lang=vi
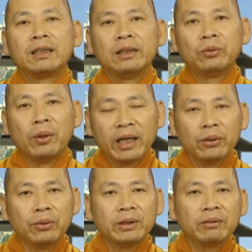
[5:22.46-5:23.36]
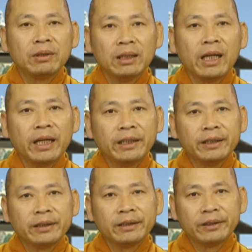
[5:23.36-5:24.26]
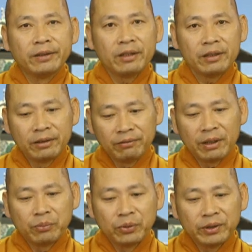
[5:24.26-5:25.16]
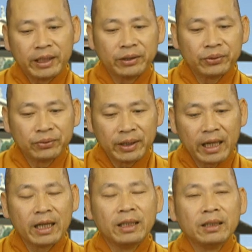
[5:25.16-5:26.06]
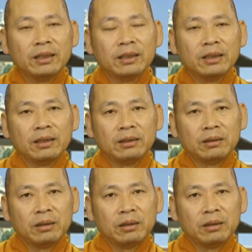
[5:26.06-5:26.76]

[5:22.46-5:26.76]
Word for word: cái quả khổ trong tương lai nữa thì đó là Đức Phật muốn dạy chúng ta ờ,